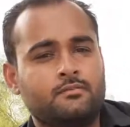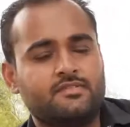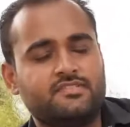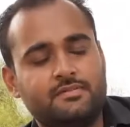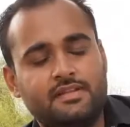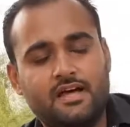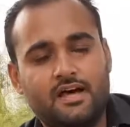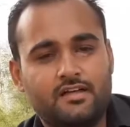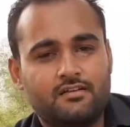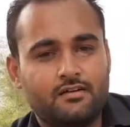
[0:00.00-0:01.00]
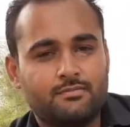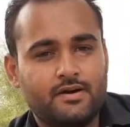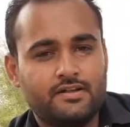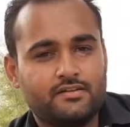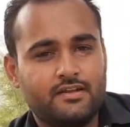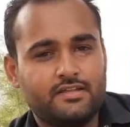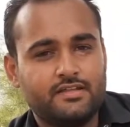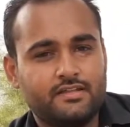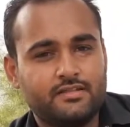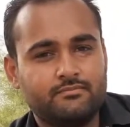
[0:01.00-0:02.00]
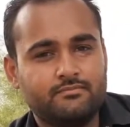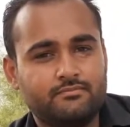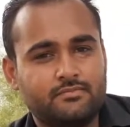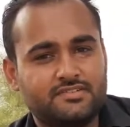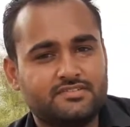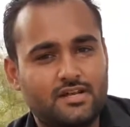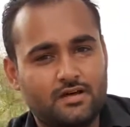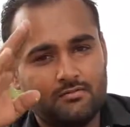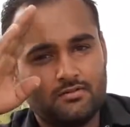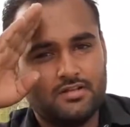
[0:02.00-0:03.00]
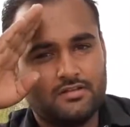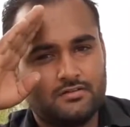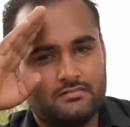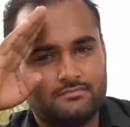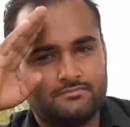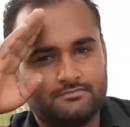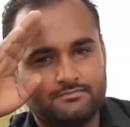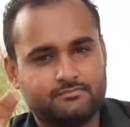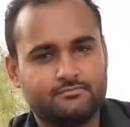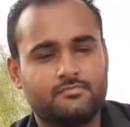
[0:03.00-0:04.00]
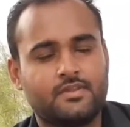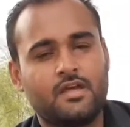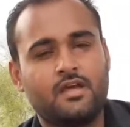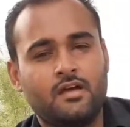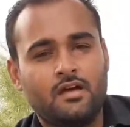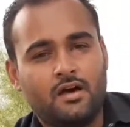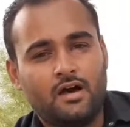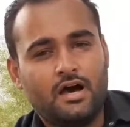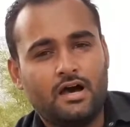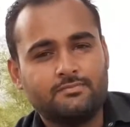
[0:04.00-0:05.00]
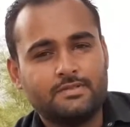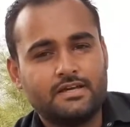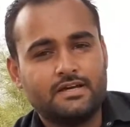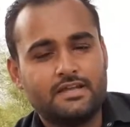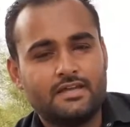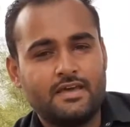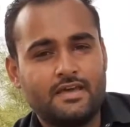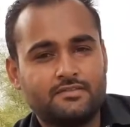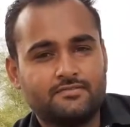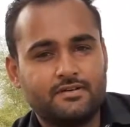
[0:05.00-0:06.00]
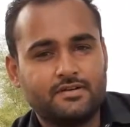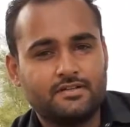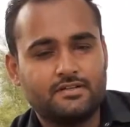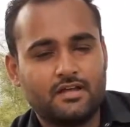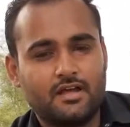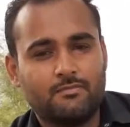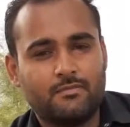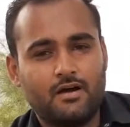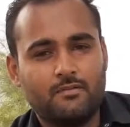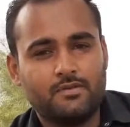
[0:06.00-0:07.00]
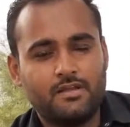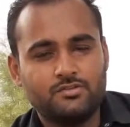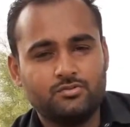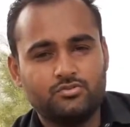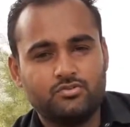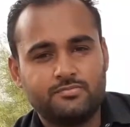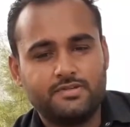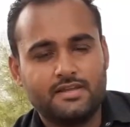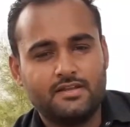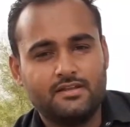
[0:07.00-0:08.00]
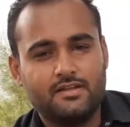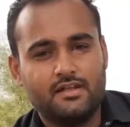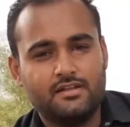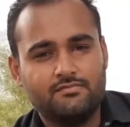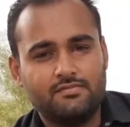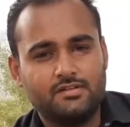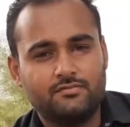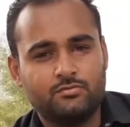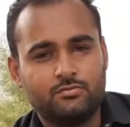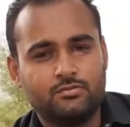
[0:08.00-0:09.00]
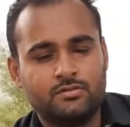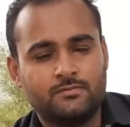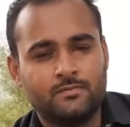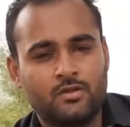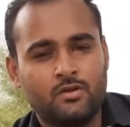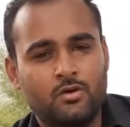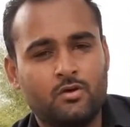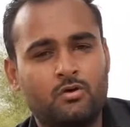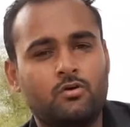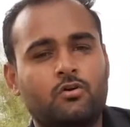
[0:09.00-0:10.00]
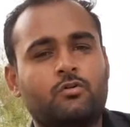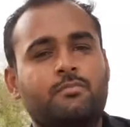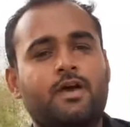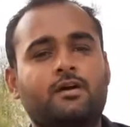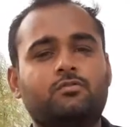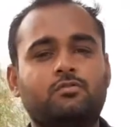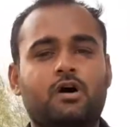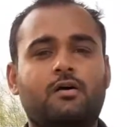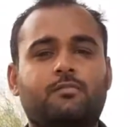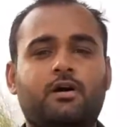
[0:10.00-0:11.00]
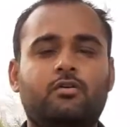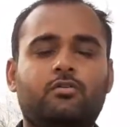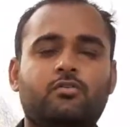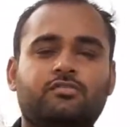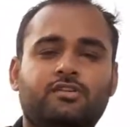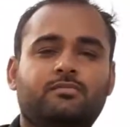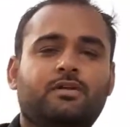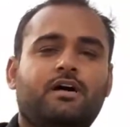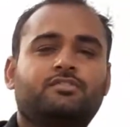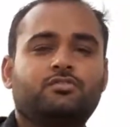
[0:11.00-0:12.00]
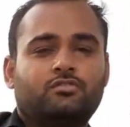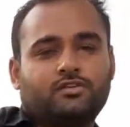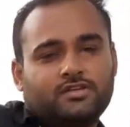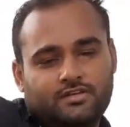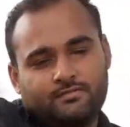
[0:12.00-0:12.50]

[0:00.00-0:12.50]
बिसमीम असलकुम आप देख रहे हैं इस वक्त आपका अपना यूट्यूब चैनल अली विलेज फूड और मैं हूं आपका होस्ट इब्रार चौधरी